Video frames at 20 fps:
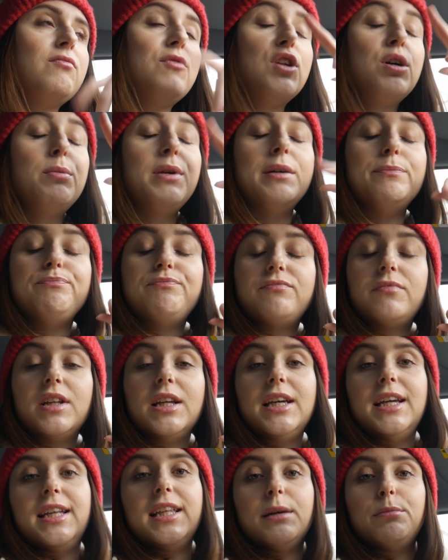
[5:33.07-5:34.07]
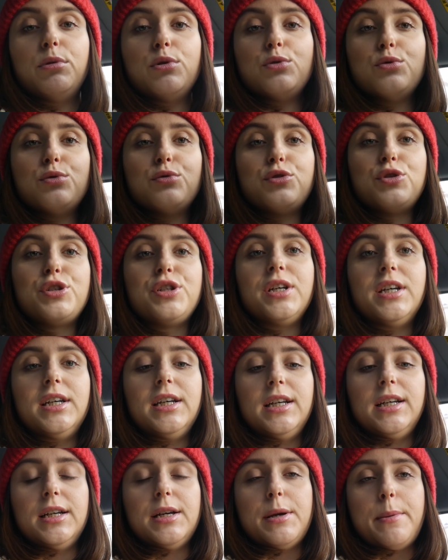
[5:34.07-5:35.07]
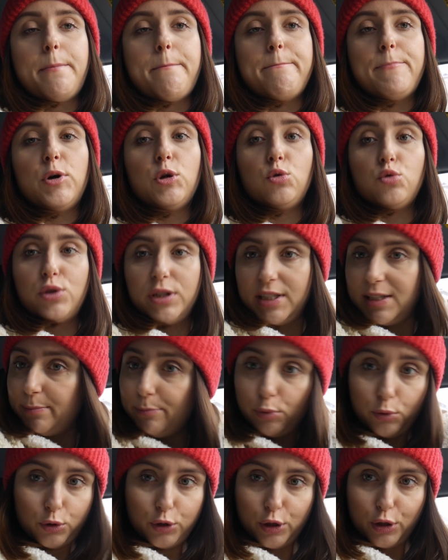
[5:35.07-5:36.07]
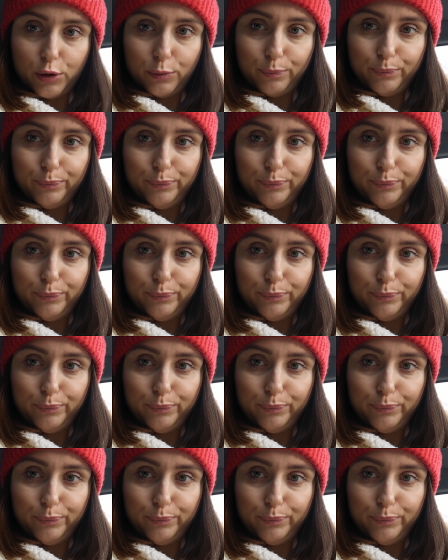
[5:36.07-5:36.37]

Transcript: Dobra, idę, bo już, bo już jest późno.